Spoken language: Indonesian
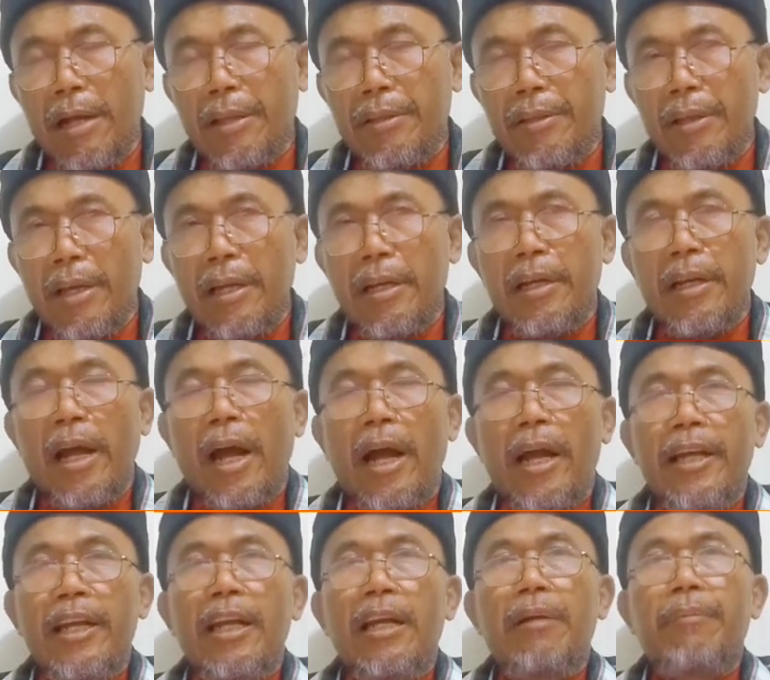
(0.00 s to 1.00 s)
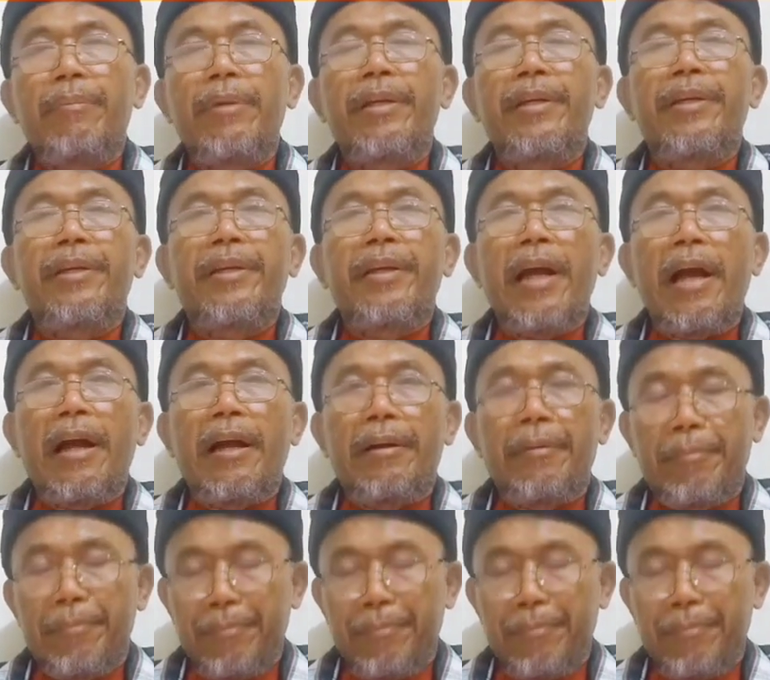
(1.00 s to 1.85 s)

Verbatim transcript: kajian ilmiah